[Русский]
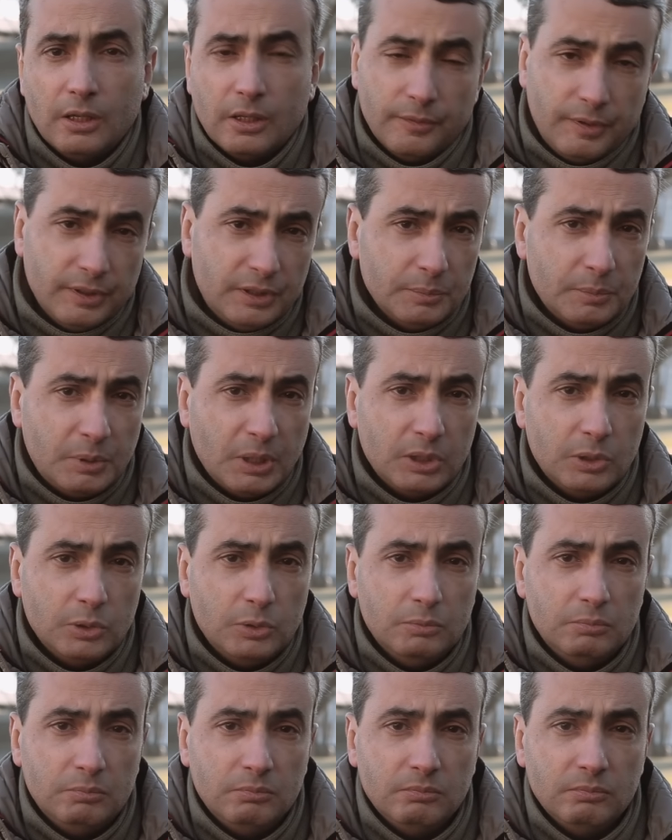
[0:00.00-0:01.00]
В этом
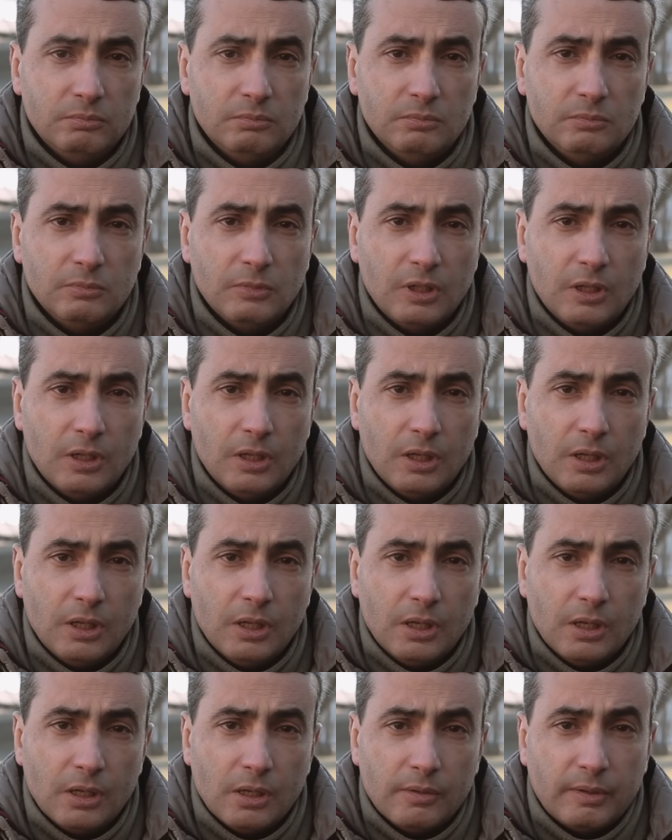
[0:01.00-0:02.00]
году
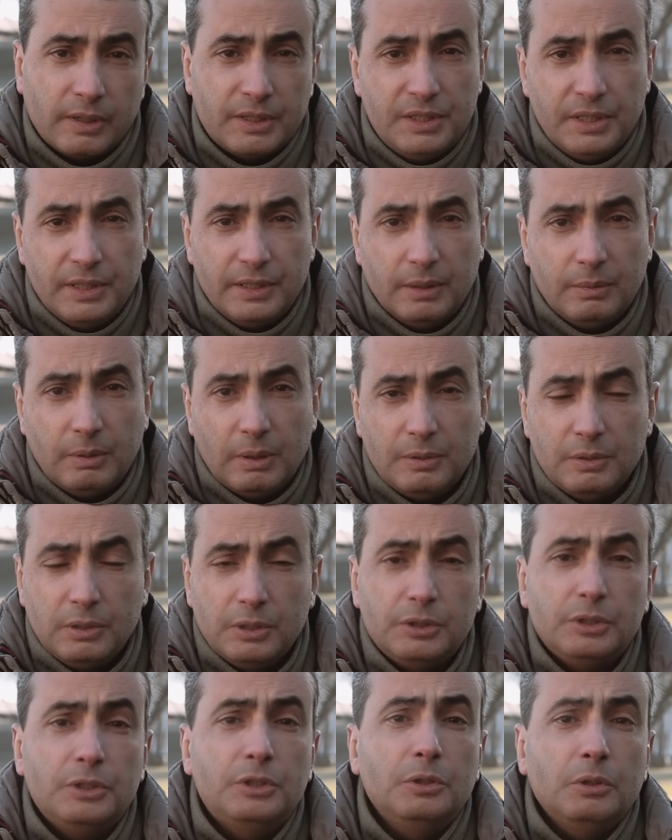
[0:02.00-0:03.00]
России
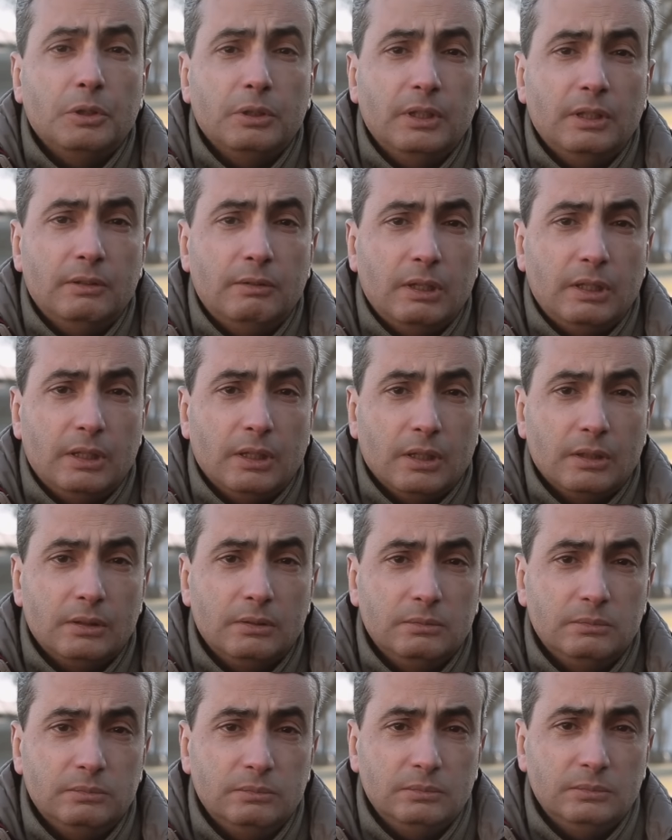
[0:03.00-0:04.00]
добавилась еще одна война.
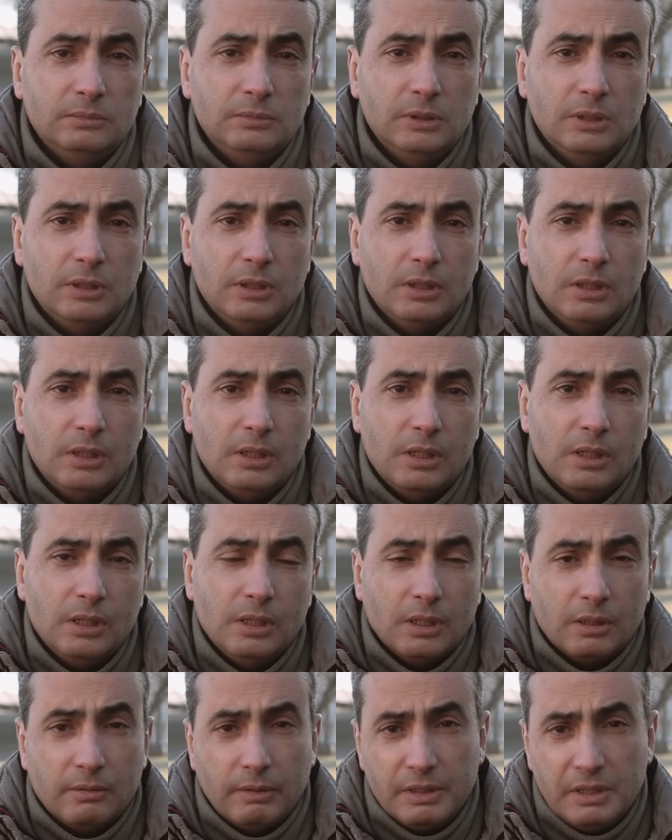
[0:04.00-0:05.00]

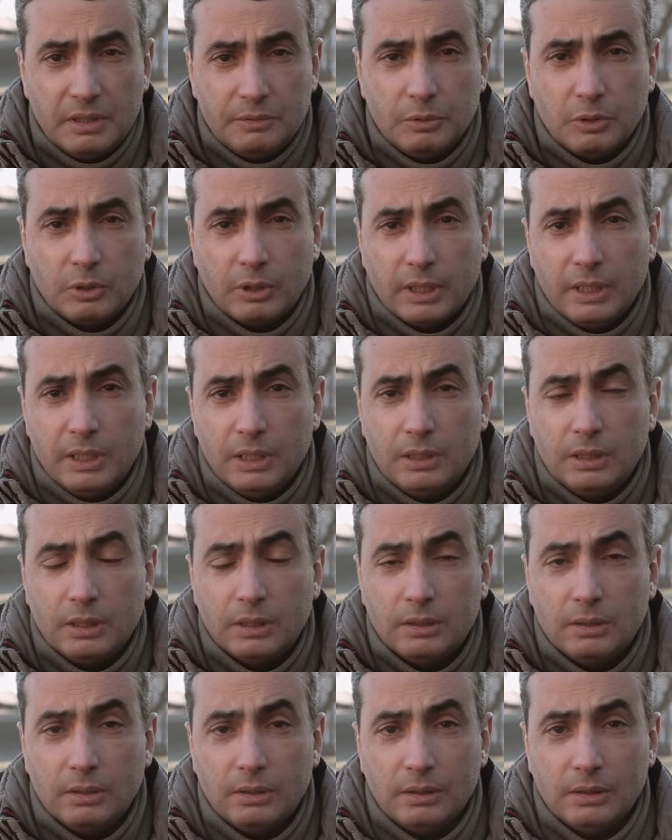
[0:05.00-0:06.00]
К войне в
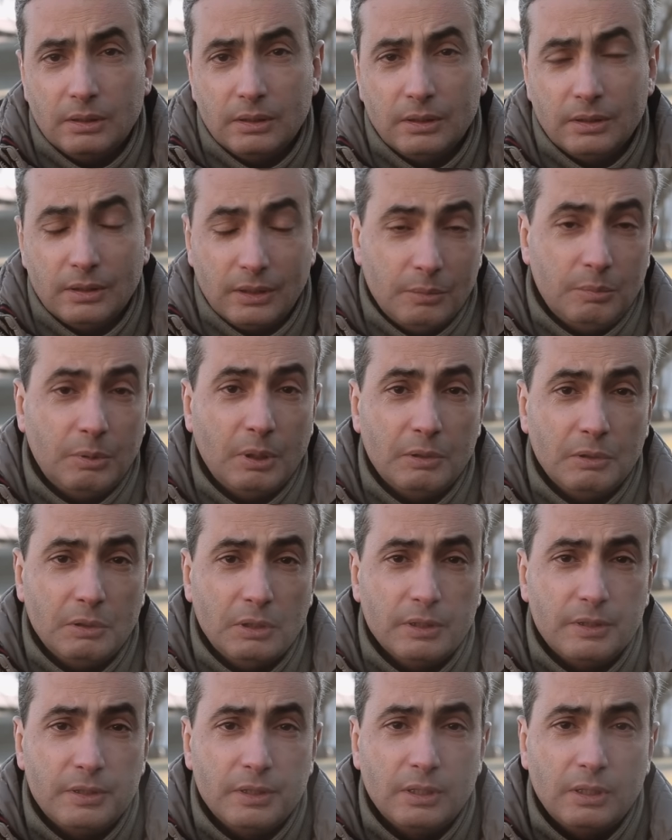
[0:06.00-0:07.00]
Украине
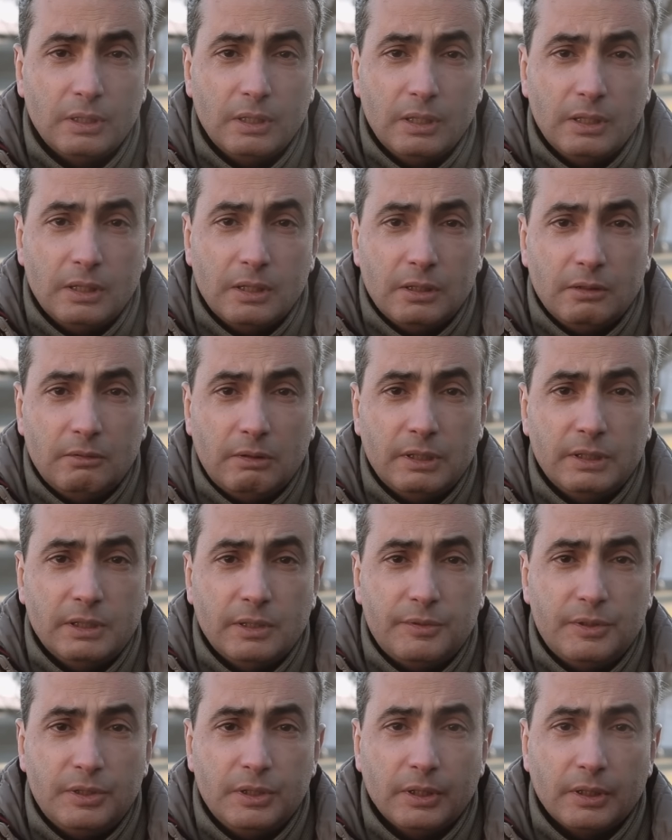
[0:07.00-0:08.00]
добавилась
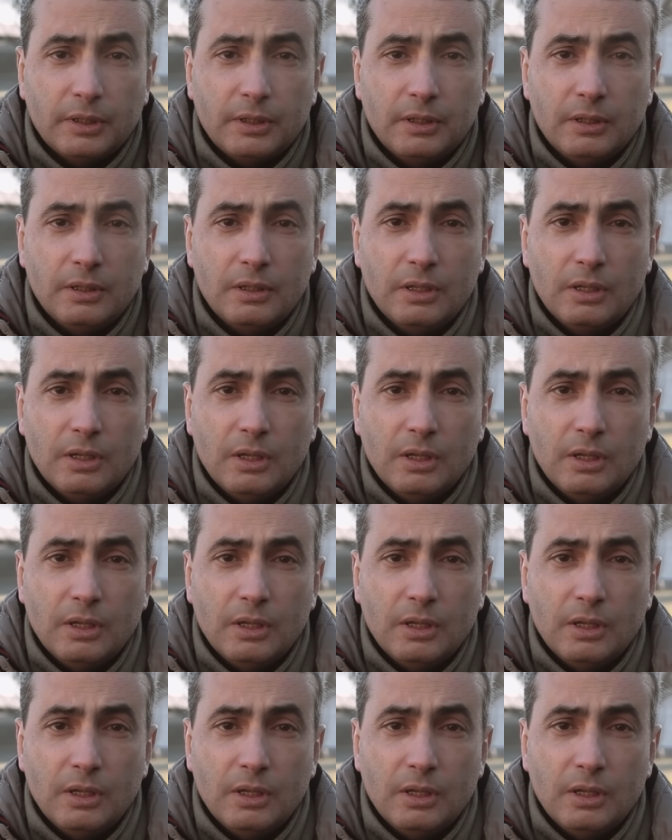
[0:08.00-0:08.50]
война в Сирии.